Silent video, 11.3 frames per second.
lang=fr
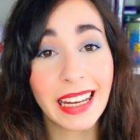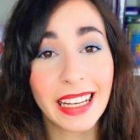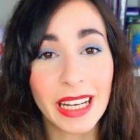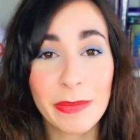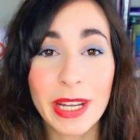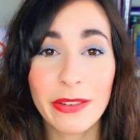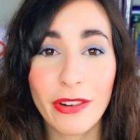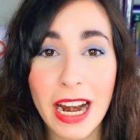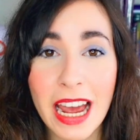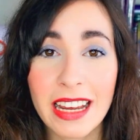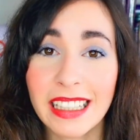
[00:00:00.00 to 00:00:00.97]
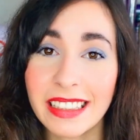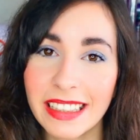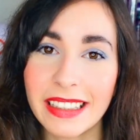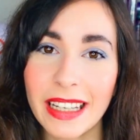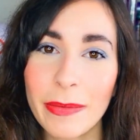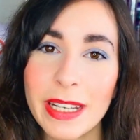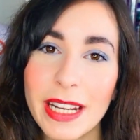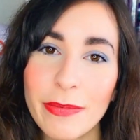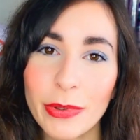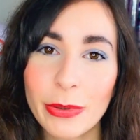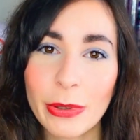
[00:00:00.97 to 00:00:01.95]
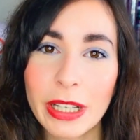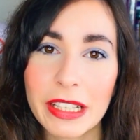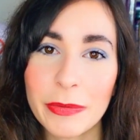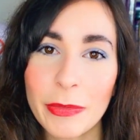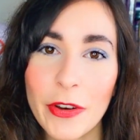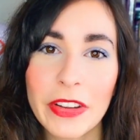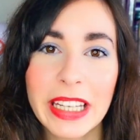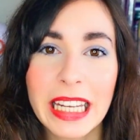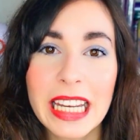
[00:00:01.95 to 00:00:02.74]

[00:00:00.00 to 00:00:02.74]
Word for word: Et eh bien voilà, c'est terminé pour ce classement.